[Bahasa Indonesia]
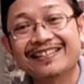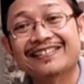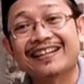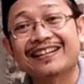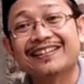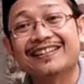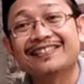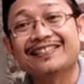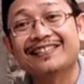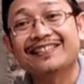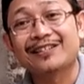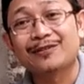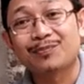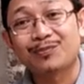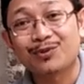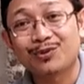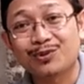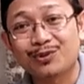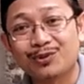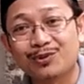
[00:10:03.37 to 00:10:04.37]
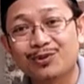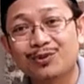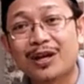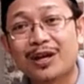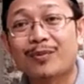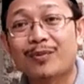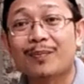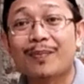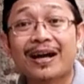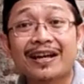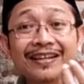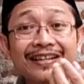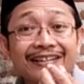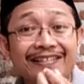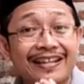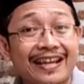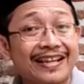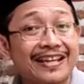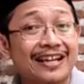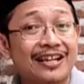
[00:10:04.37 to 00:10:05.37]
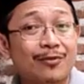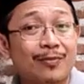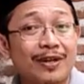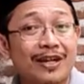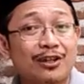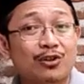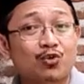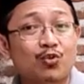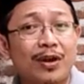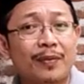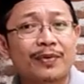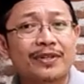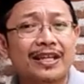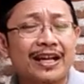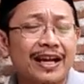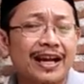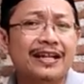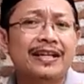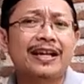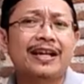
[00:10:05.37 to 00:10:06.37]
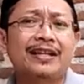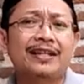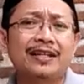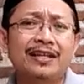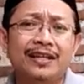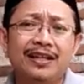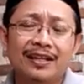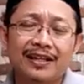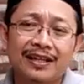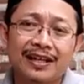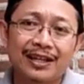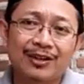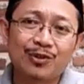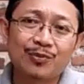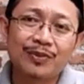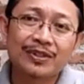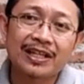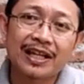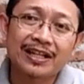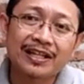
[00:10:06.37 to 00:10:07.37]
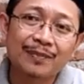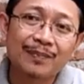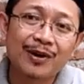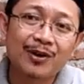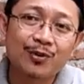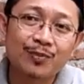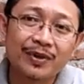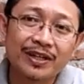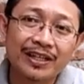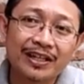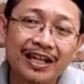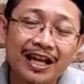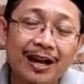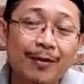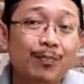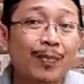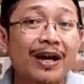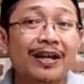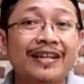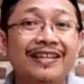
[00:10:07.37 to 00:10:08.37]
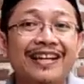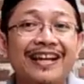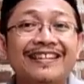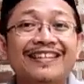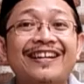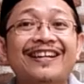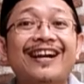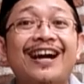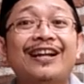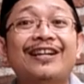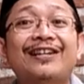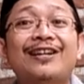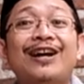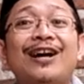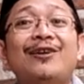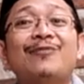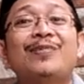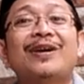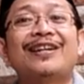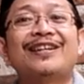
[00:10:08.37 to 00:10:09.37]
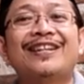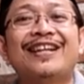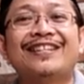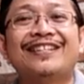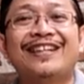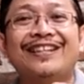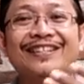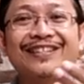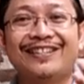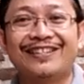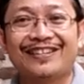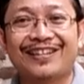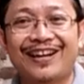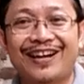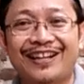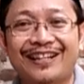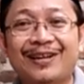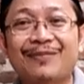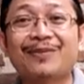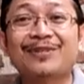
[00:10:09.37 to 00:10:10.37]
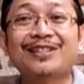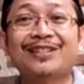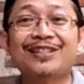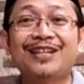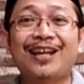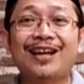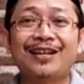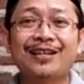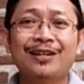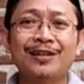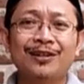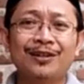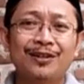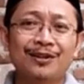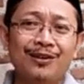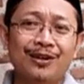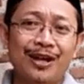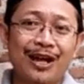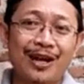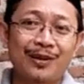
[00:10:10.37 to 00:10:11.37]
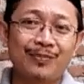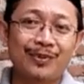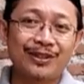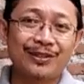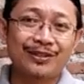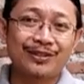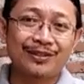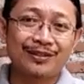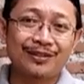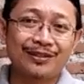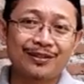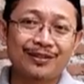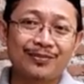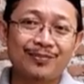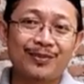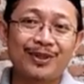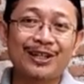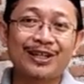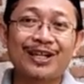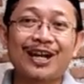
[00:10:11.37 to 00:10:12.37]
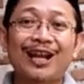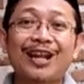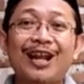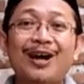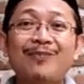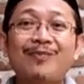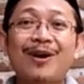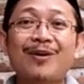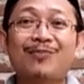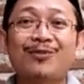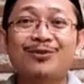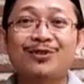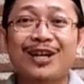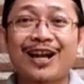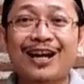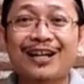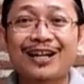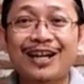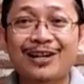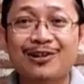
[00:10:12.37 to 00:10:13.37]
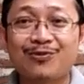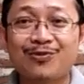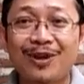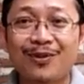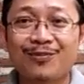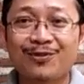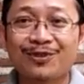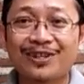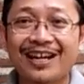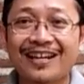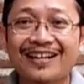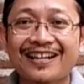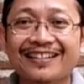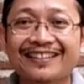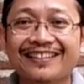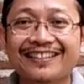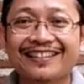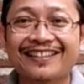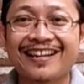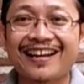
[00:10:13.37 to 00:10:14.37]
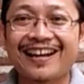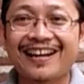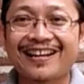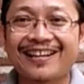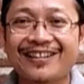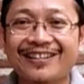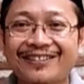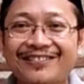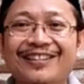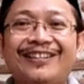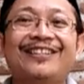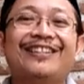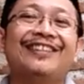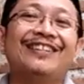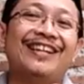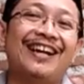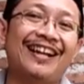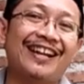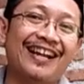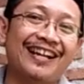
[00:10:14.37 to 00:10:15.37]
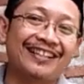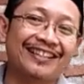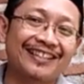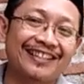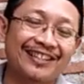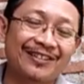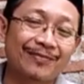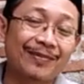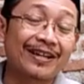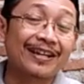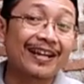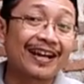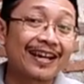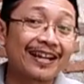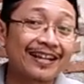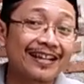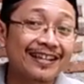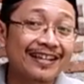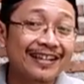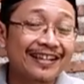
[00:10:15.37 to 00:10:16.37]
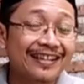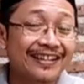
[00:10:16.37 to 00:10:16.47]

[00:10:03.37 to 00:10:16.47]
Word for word: Sang istri pun juga memanggil sayang kepada suaminya. Kadang kalau misalnya baru menikah panggilannya Kanda, panggilannya Dinda. Tapi setelah habis menikah lama punya anak dua, punya anak tiga, jadi enggak lagi. Padahal